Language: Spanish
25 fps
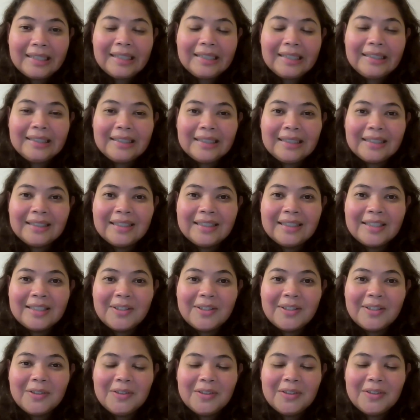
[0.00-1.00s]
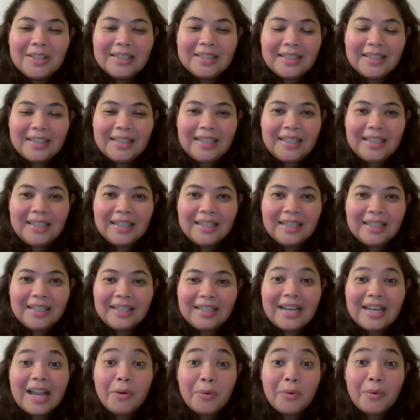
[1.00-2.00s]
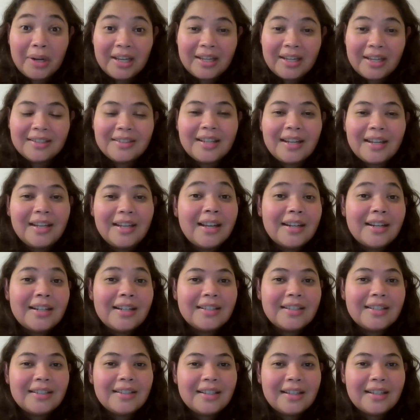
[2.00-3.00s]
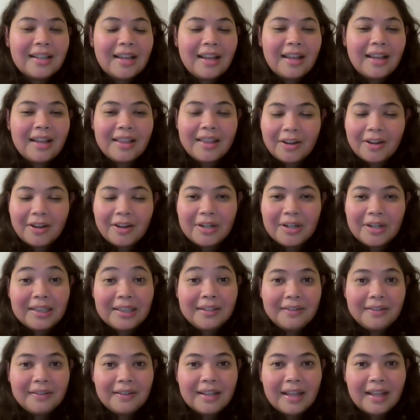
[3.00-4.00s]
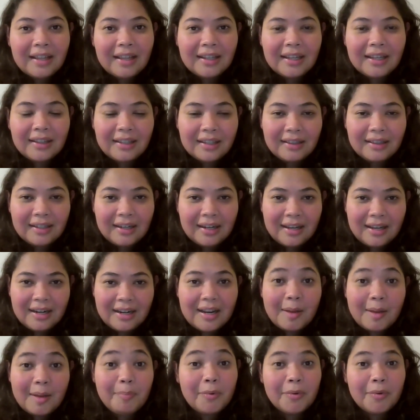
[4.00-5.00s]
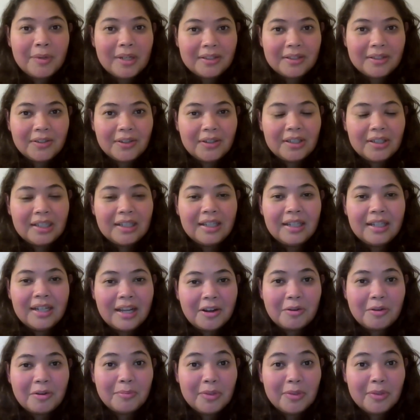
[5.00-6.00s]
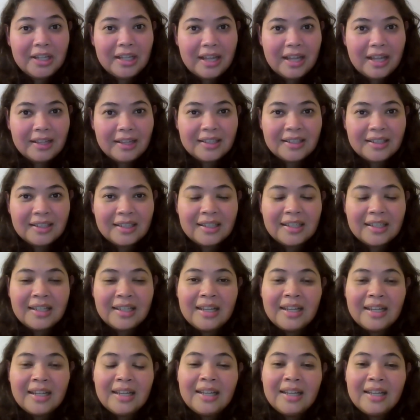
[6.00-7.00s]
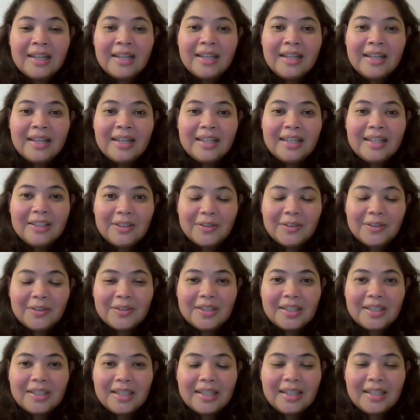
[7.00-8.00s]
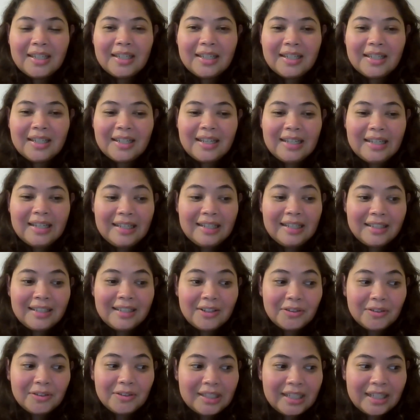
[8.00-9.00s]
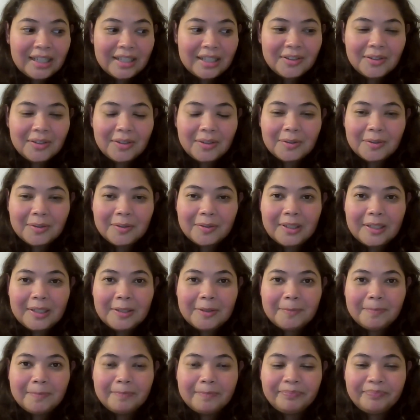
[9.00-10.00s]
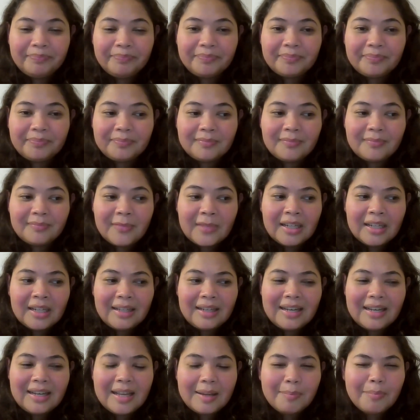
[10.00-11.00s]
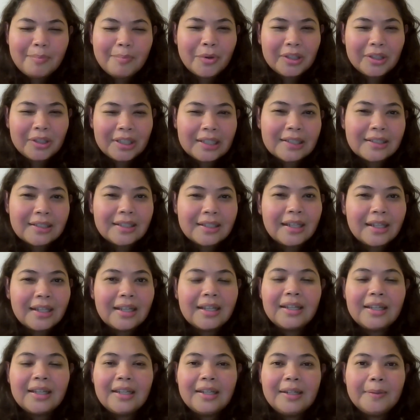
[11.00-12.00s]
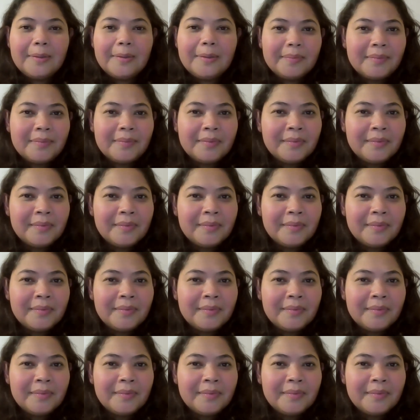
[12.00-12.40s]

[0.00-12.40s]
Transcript: alta con lo que serían las urgencias y las necesidades de conectividad que tendrían las poblaciones y las comunidades. Entonces, en ese contexto, em, la importancia eh,